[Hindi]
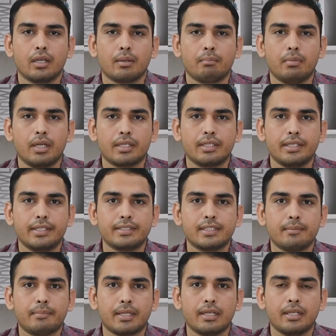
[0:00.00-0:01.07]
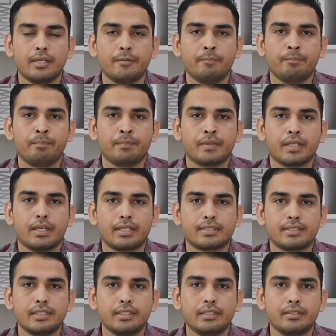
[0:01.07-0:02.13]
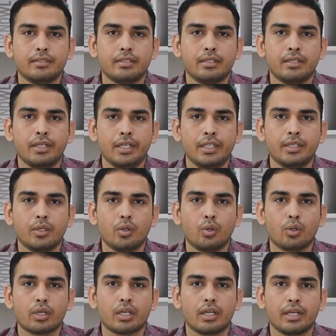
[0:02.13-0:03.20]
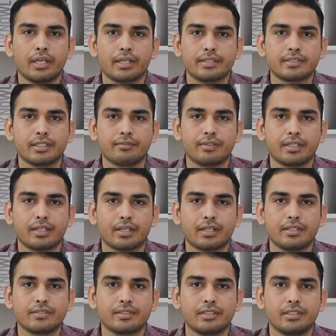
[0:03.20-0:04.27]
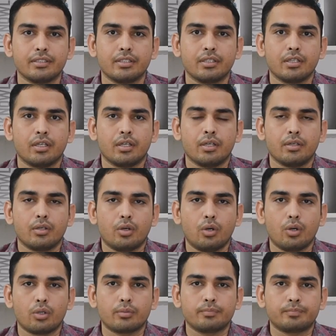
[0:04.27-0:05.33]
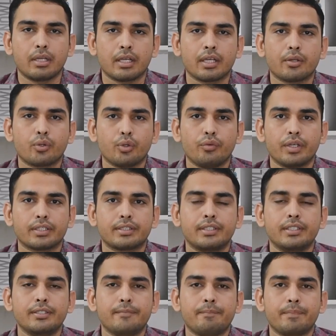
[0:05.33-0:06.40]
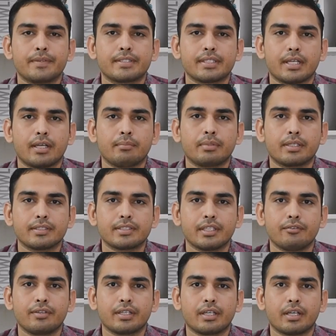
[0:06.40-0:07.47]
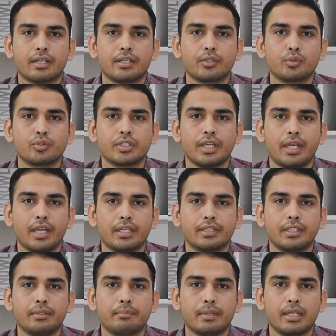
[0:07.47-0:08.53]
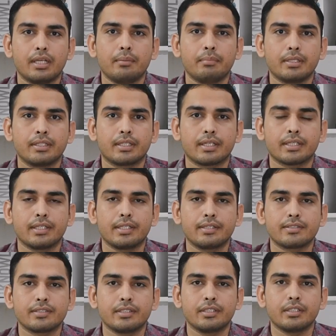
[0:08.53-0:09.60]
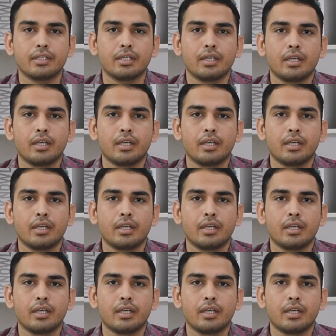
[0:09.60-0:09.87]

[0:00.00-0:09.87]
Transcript: ब्लड देने से पहले अच्छी नींद और खाने का सेवन करना चाहिए और अगर कोई व्यक्ति शराब का सेवन कर रहा है तो उसे एक दिन पहले बंद कर देना चाहिए